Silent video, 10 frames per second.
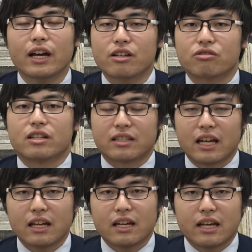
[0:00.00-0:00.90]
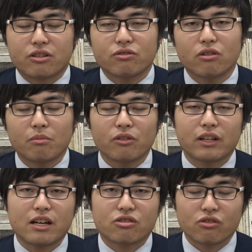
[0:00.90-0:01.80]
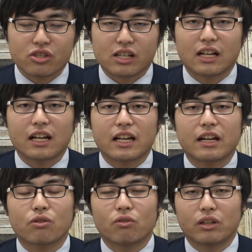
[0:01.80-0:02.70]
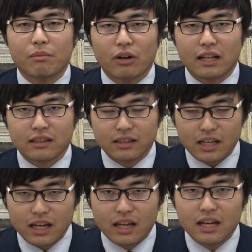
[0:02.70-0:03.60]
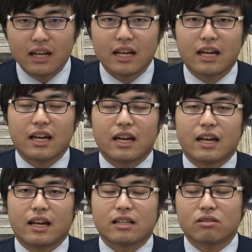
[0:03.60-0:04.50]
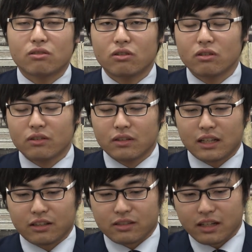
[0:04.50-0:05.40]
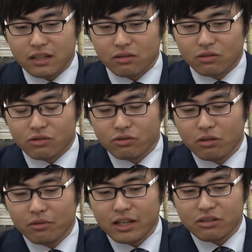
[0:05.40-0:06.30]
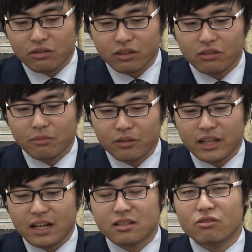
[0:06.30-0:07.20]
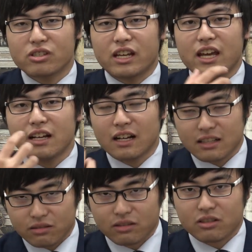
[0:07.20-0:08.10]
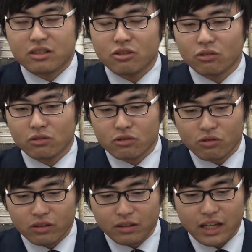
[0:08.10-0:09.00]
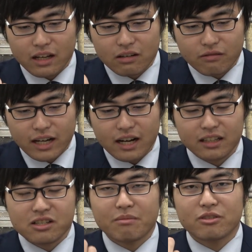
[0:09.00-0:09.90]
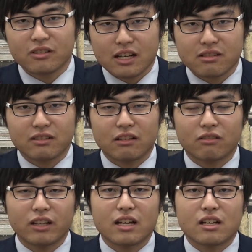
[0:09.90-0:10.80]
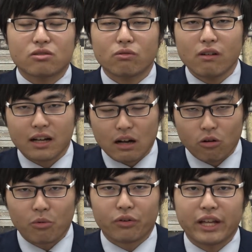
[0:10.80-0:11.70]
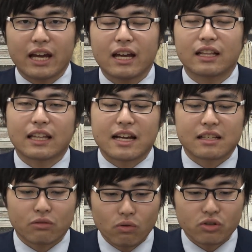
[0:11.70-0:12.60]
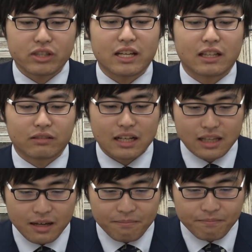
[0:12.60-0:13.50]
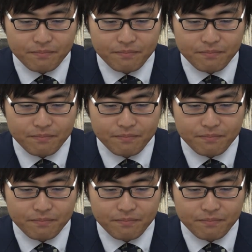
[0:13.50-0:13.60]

題集ですね、重要問題集をしっかりやり込んでもらって、その重要問題集に載っているような問題が少し変化する、ちょっと条件が加えられたりして難しくなるので、そこは過去問で対策をしていってください。